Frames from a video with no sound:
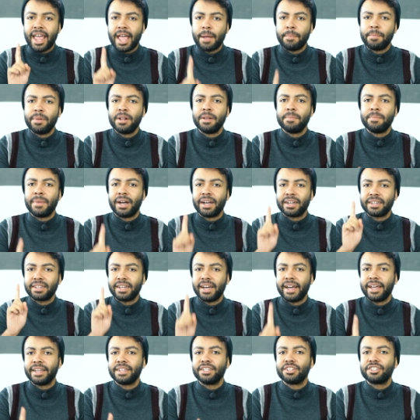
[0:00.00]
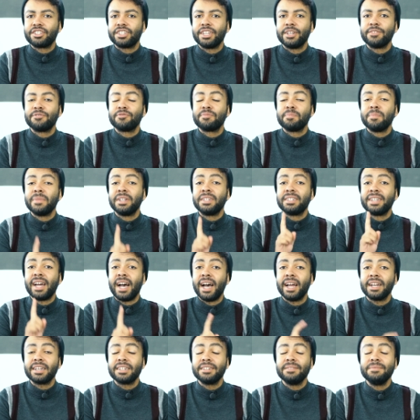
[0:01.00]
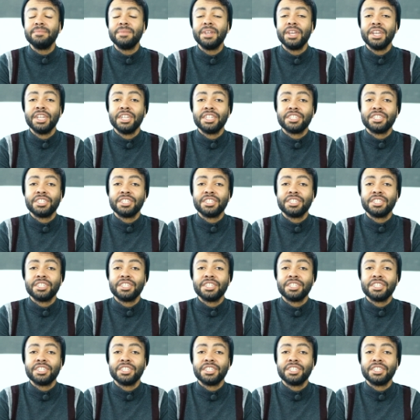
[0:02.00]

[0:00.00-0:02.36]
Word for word: Apple macht kein Geschäft mit Daten,